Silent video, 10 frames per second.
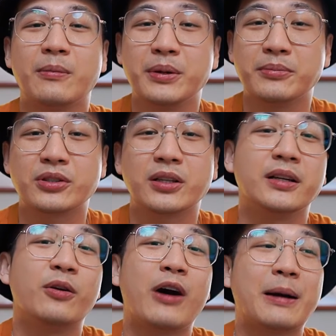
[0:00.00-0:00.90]
并不是一
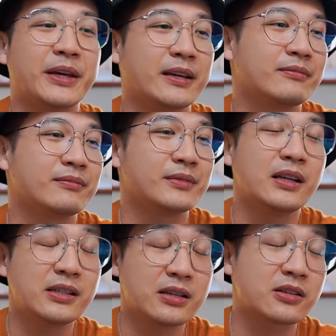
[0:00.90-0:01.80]
个花瓶。
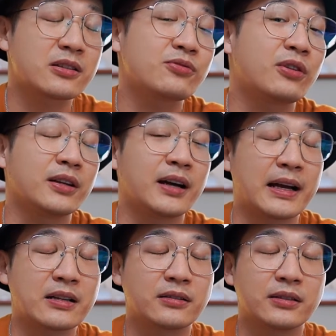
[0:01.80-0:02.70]
一些诗作呢，
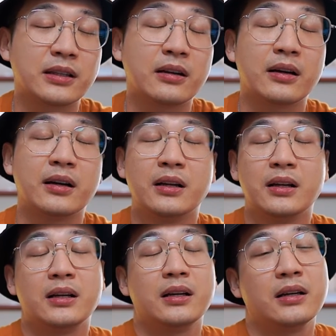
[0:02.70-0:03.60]
还是得到了
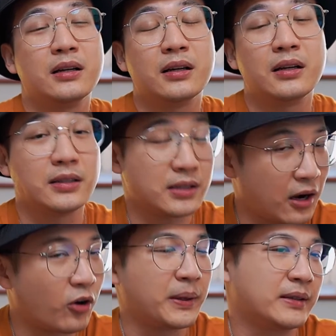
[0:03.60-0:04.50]
呃一些
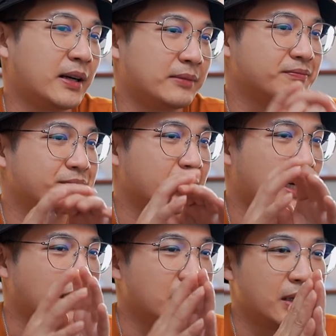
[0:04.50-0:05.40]
好评的啊。
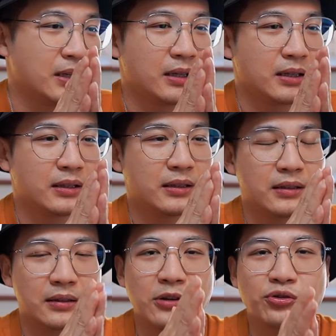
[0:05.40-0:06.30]

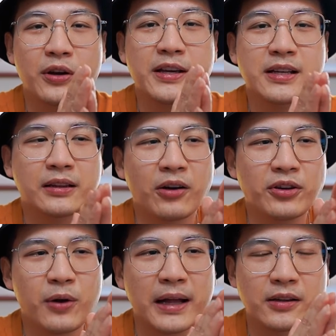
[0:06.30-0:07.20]
呃，但说一千道
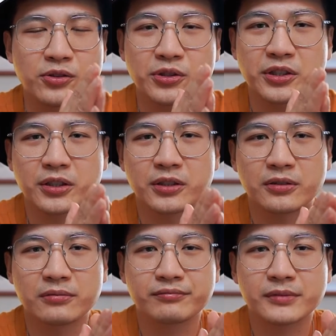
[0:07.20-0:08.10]
一万呢，就
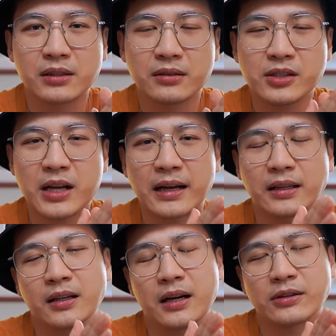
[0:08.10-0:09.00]
是这样
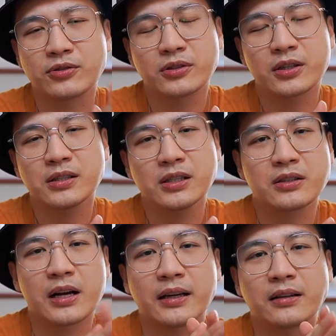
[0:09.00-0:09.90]
一个啊，就是甄姬
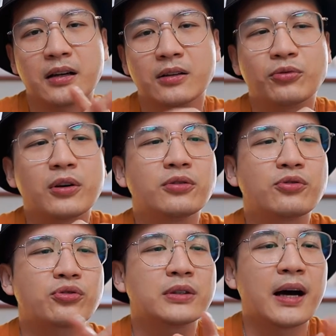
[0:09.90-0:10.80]
这样一个很多人
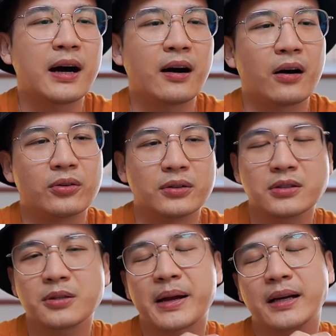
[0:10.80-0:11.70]
都说她好
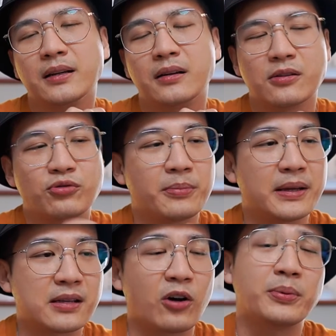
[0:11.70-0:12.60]
的这么样一个人，却
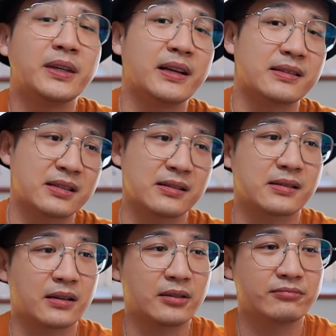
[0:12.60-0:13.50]
被曹丕给赐
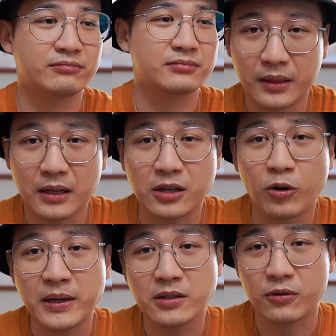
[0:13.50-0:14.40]
死了。那
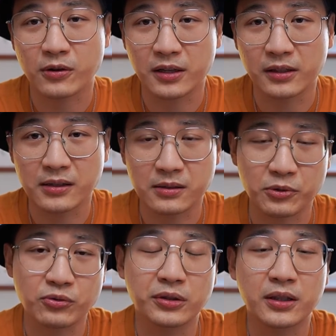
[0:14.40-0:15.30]
曹丕这种人呢，怎
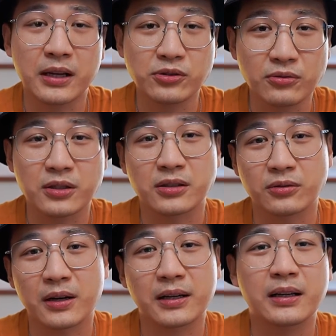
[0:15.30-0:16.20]
么说呢？他就是喜
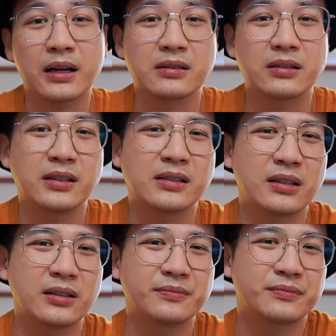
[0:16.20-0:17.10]
欢干着一
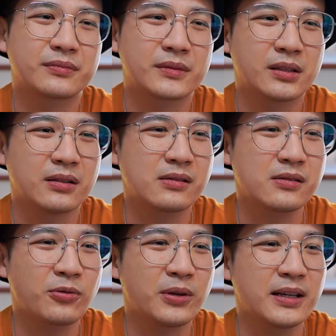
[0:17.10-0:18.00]
些很
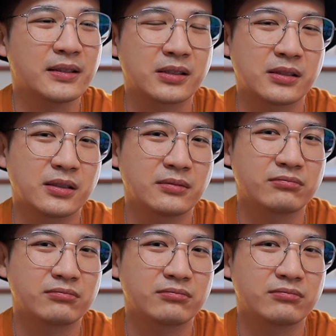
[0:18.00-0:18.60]
造孽的事情，